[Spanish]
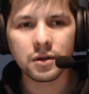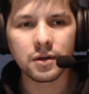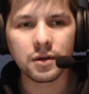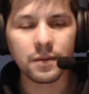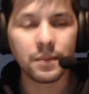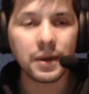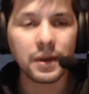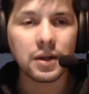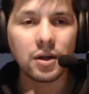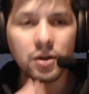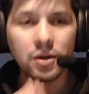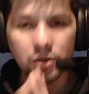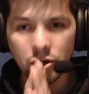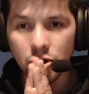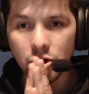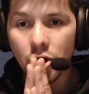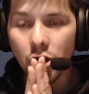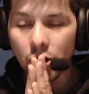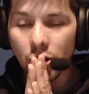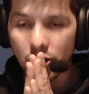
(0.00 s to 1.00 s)
Perdón,
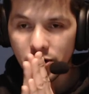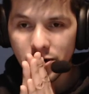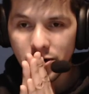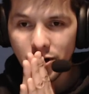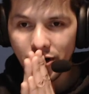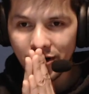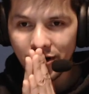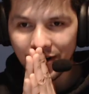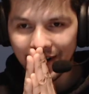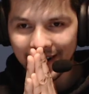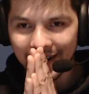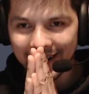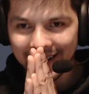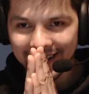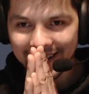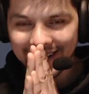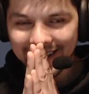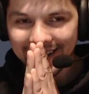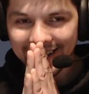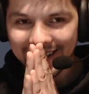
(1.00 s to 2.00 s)
no, no.
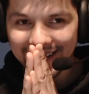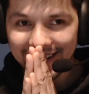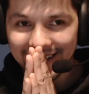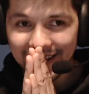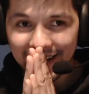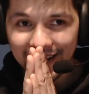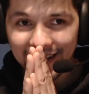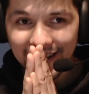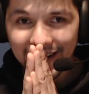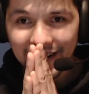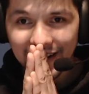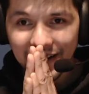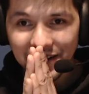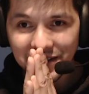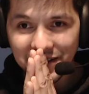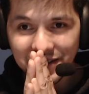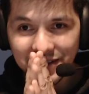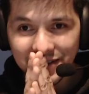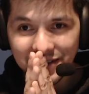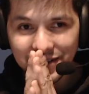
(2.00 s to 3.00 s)

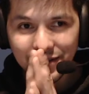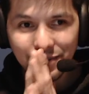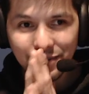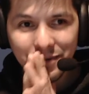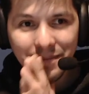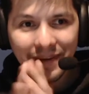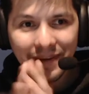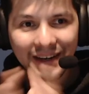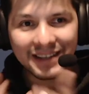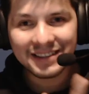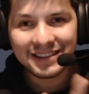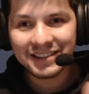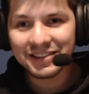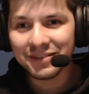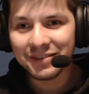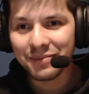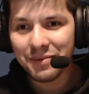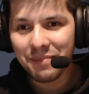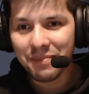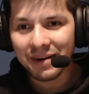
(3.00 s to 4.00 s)
Son muy parecidos, son
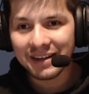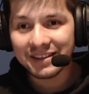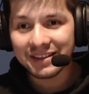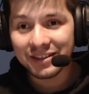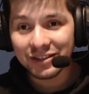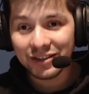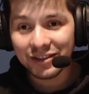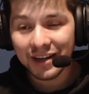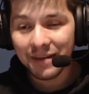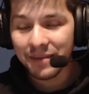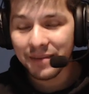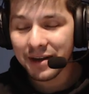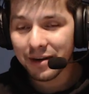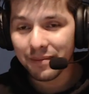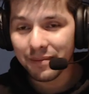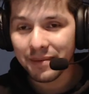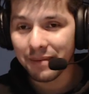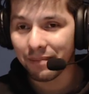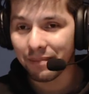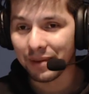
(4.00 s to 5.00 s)
muy parecidos, son amigos,
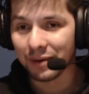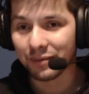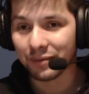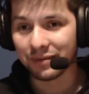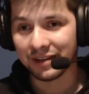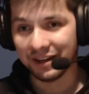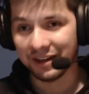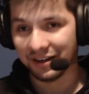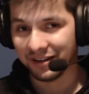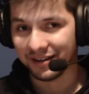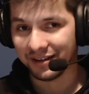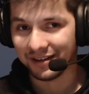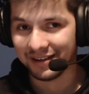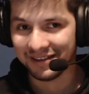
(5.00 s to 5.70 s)
me pego un tiro.